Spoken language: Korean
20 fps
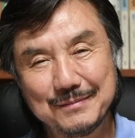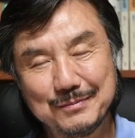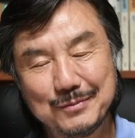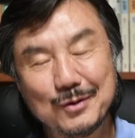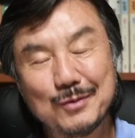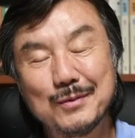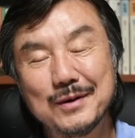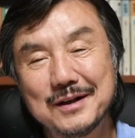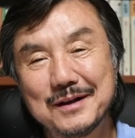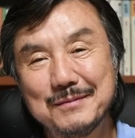
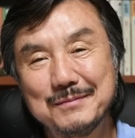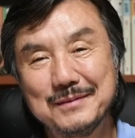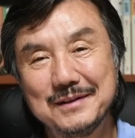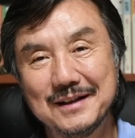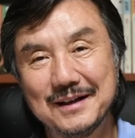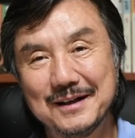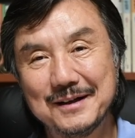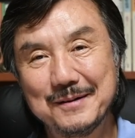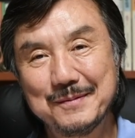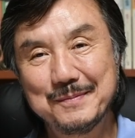
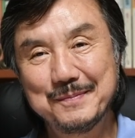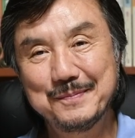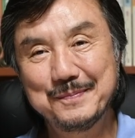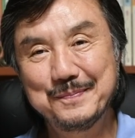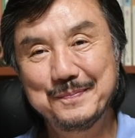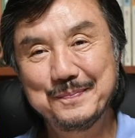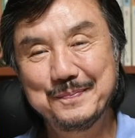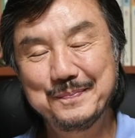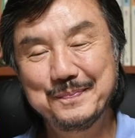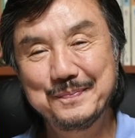볼만합니다.
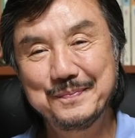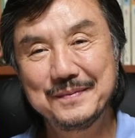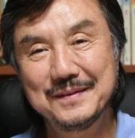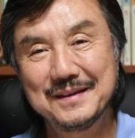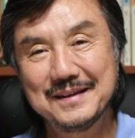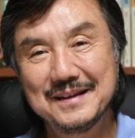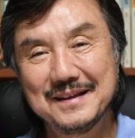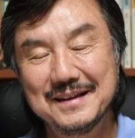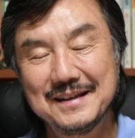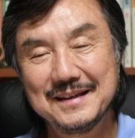
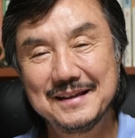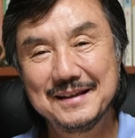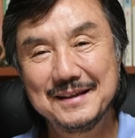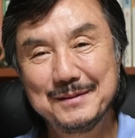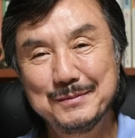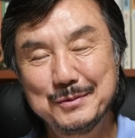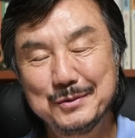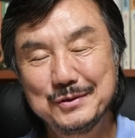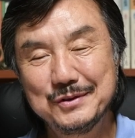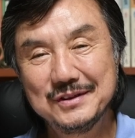
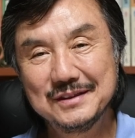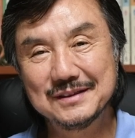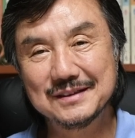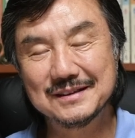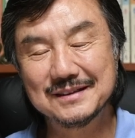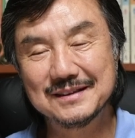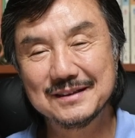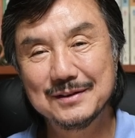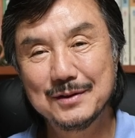이분은